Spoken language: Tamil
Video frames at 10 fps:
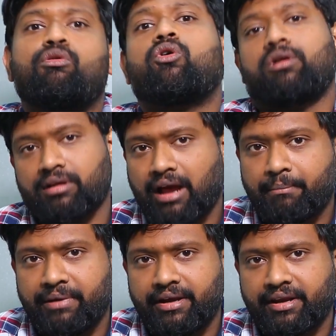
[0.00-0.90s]
மோர்
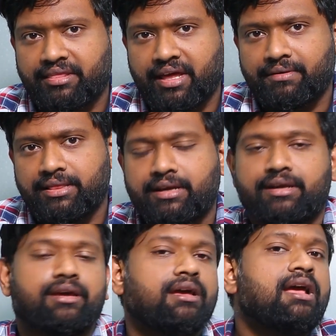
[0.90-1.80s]
அப்படின்றது தான் வந்துட்டு